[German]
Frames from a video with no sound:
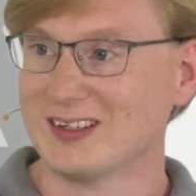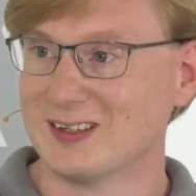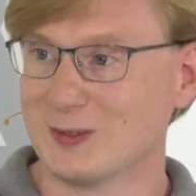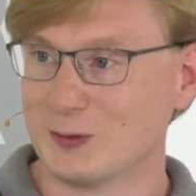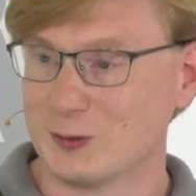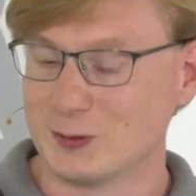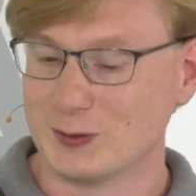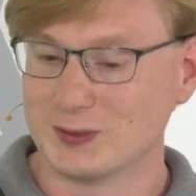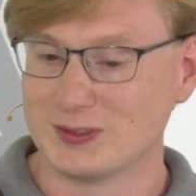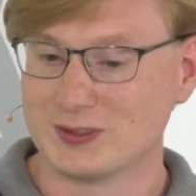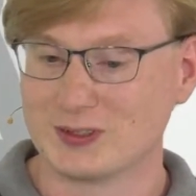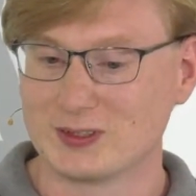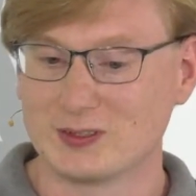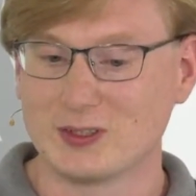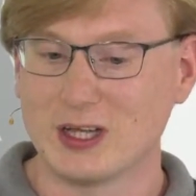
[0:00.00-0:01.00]

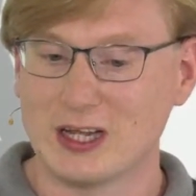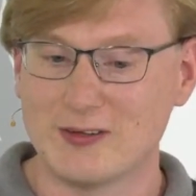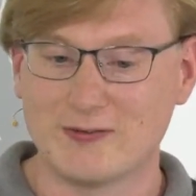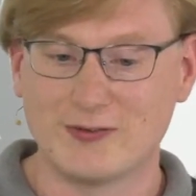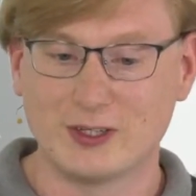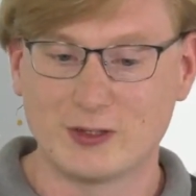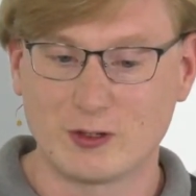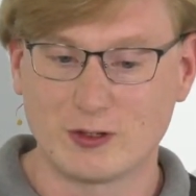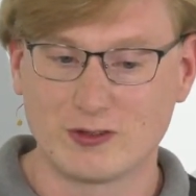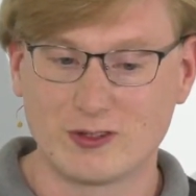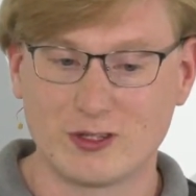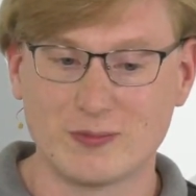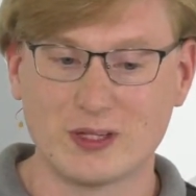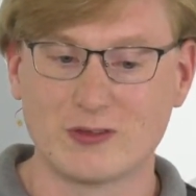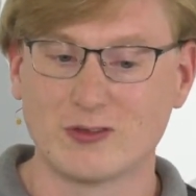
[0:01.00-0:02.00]
Und daher wird
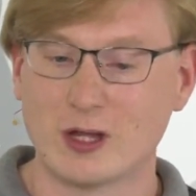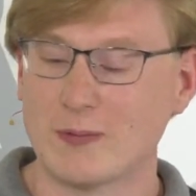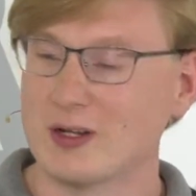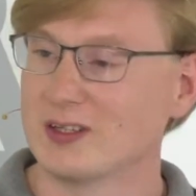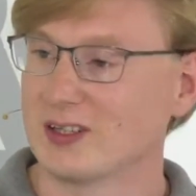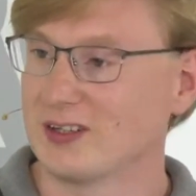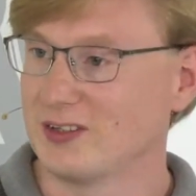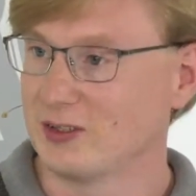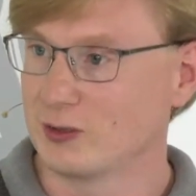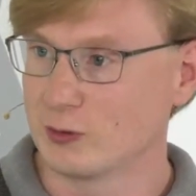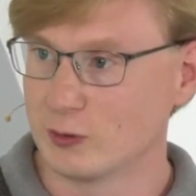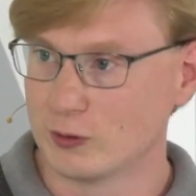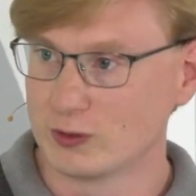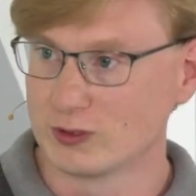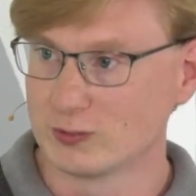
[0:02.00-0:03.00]
trotzdem der Zusammenhalt richtig
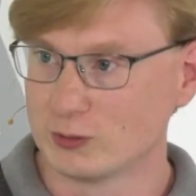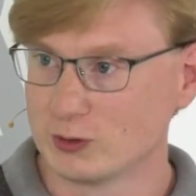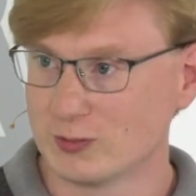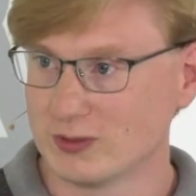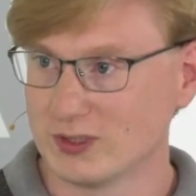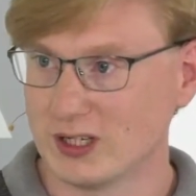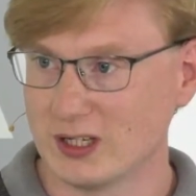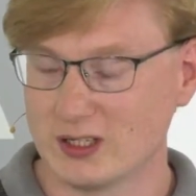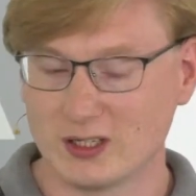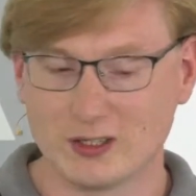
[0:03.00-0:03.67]
groß, muss man sagen.